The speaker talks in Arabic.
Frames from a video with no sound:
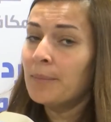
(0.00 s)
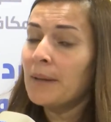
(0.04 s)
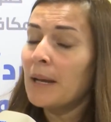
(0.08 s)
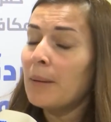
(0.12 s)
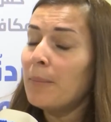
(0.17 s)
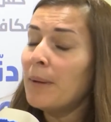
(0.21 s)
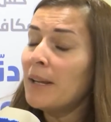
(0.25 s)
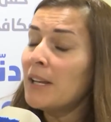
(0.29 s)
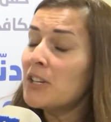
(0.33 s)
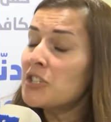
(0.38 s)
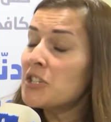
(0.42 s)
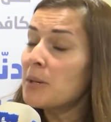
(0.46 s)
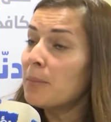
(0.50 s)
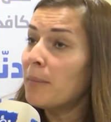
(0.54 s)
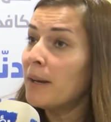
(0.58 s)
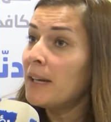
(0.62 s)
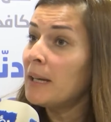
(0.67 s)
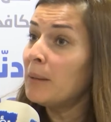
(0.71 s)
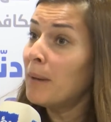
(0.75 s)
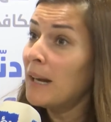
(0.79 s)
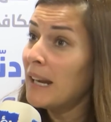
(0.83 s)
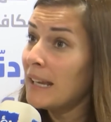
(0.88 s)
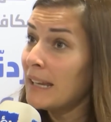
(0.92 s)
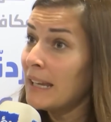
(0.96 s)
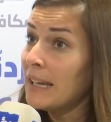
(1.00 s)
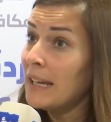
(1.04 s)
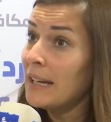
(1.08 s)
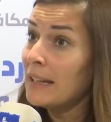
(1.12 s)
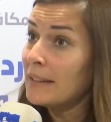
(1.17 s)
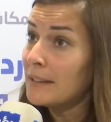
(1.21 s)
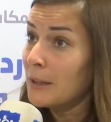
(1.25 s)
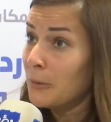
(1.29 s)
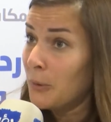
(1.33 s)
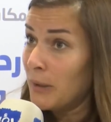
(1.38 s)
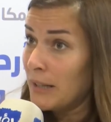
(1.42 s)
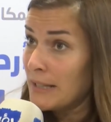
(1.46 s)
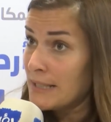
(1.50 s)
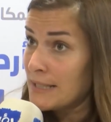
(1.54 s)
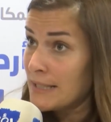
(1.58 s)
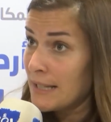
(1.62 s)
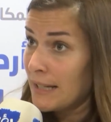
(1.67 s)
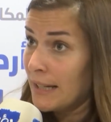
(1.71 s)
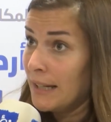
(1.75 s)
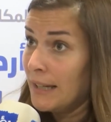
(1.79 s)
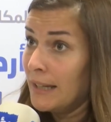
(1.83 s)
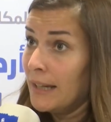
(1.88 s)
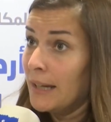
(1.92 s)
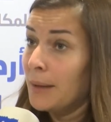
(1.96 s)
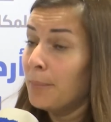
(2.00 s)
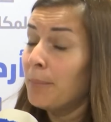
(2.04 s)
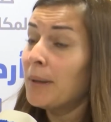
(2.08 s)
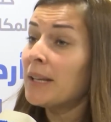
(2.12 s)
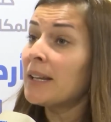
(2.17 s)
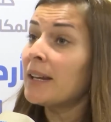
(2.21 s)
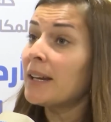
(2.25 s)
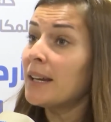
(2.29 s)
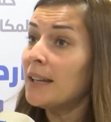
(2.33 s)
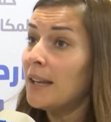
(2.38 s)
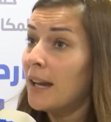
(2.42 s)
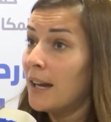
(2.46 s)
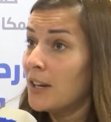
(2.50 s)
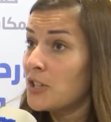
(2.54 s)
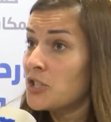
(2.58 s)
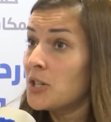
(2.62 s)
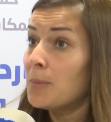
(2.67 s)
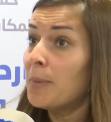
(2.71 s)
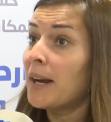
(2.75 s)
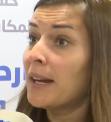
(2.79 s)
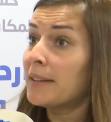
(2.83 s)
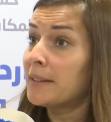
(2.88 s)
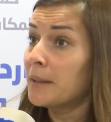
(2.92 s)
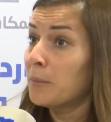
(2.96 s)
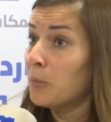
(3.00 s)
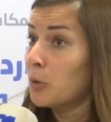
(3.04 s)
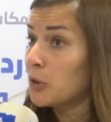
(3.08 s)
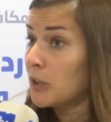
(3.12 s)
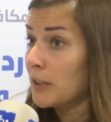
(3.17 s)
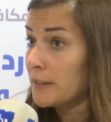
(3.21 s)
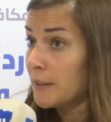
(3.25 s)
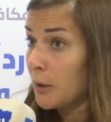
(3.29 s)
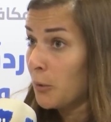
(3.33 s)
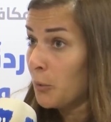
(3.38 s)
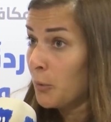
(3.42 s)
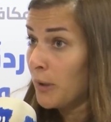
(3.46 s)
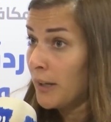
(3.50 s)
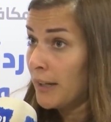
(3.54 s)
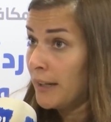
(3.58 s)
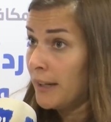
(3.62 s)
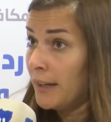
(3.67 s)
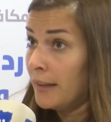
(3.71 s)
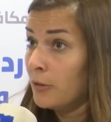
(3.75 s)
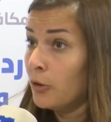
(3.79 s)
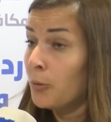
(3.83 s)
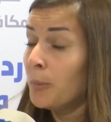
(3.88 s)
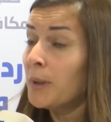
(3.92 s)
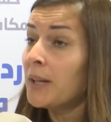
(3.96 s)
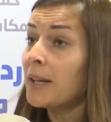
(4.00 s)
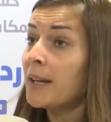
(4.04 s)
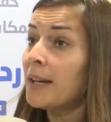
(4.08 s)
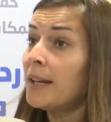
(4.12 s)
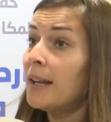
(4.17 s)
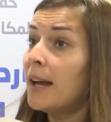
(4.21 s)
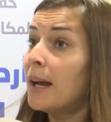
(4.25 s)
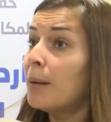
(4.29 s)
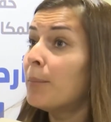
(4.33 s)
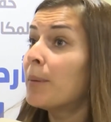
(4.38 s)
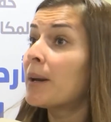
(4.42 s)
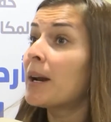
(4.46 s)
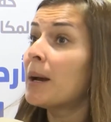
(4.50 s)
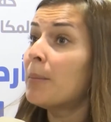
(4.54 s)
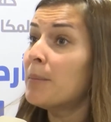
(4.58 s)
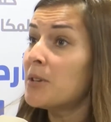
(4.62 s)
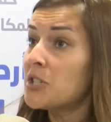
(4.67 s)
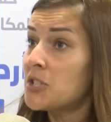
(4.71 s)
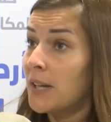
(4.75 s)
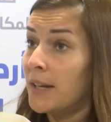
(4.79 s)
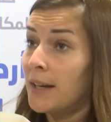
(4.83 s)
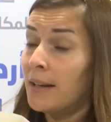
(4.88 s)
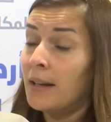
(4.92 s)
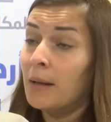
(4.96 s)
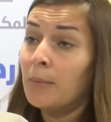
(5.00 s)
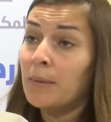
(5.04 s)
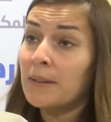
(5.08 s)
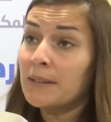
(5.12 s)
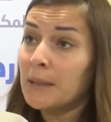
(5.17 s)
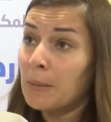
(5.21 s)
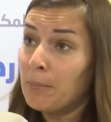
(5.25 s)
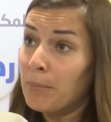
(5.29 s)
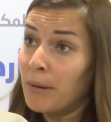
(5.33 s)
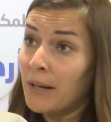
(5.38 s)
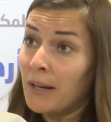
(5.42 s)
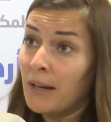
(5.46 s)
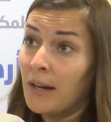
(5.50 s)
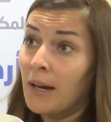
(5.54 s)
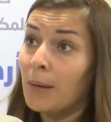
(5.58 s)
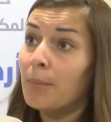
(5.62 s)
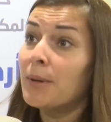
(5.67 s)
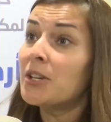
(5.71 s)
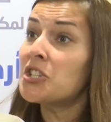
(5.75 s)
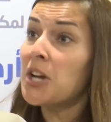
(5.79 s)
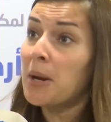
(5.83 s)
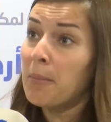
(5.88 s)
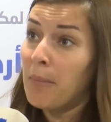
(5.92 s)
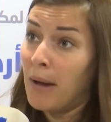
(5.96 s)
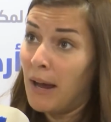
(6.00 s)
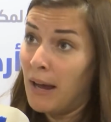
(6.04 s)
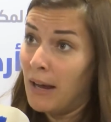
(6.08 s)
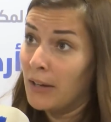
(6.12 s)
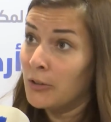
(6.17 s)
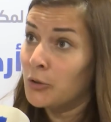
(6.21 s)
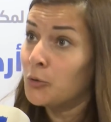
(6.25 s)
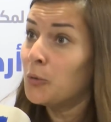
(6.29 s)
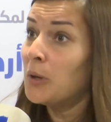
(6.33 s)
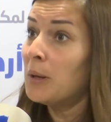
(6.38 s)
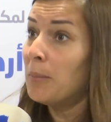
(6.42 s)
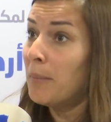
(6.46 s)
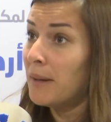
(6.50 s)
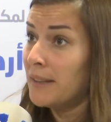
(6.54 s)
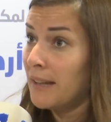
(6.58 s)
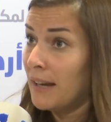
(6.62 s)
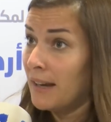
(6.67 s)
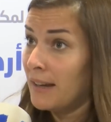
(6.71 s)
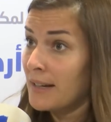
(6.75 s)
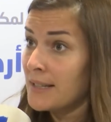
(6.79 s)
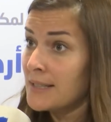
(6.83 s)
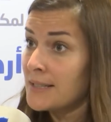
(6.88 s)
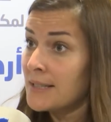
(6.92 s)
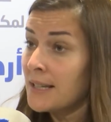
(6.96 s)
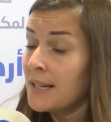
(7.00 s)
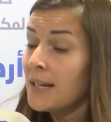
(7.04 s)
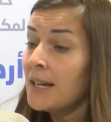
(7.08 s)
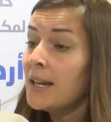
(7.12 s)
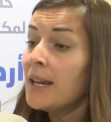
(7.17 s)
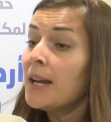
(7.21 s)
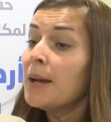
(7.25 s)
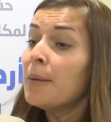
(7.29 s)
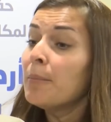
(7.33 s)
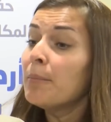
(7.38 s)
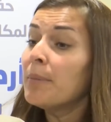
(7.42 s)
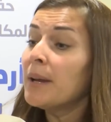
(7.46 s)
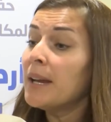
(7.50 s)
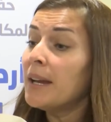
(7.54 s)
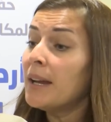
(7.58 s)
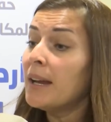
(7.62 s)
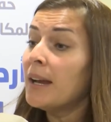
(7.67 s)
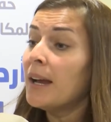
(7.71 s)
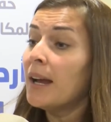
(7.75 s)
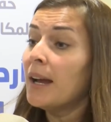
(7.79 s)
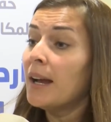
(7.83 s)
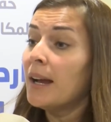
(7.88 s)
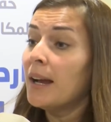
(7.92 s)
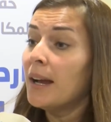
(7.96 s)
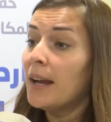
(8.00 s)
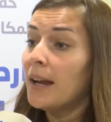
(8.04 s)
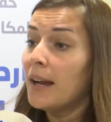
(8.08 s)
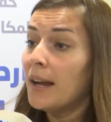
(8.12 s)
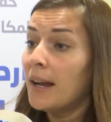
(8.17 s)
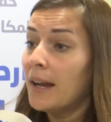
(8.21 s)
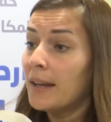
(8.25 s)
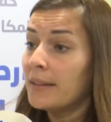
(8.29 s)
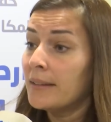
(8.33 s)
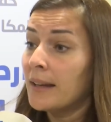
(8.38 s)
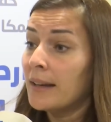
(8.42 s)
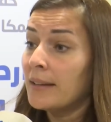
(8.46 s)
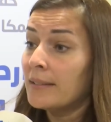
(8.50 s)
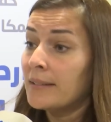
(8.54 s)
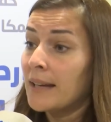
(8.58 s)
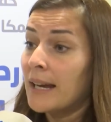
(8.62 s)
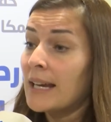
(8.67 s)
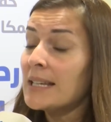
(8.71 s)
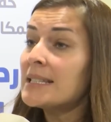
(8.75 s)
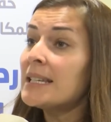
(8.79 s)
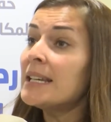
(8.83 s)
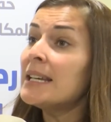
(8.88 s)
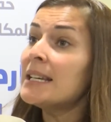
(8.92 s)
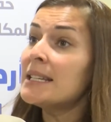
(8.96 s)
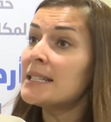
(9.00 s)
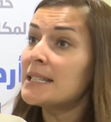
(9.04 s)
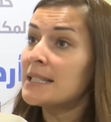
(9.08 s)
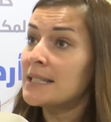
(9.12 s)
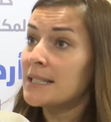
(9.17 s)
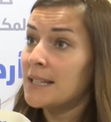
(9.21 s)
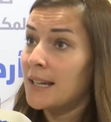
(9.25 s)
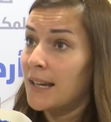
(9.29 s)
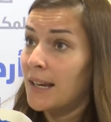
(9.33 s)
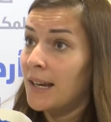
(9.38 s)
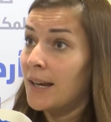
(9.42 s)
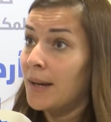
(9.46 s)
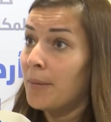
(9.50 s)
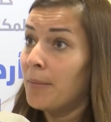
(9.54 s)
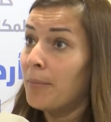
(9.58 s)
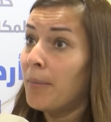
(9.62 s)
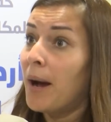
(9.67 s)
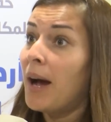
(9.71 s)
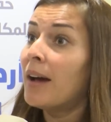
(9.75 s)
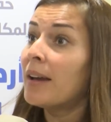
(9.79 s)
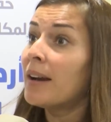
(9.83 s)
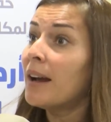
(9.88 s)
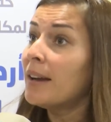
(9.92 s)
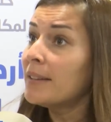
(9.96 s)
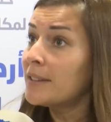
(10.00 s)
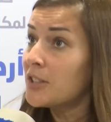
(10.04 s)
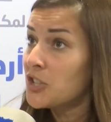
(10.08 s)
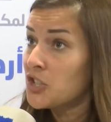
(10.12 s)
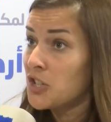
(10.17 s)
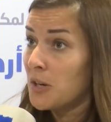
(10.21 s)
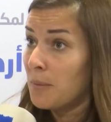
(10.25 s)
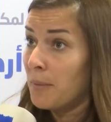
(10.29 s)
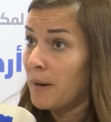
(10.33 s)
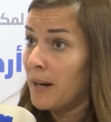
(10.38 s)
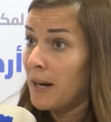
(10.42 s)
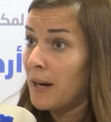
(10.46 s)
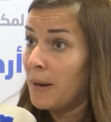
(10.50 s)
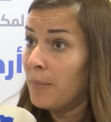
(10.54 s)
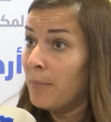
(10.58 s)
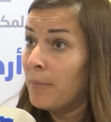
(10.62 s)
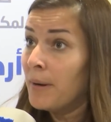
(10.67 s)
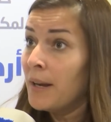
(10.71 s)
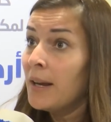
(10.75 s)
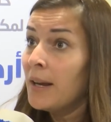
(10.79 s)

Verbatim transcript: تعمل الجمعيه الملكيه للتوعيه الصحيه من خلال شبكه المتطوعين ومن خلال برامجنا يلي بنطبقها بالجامعات والمدارس بتعزيز آه، آه، مهارات الشباب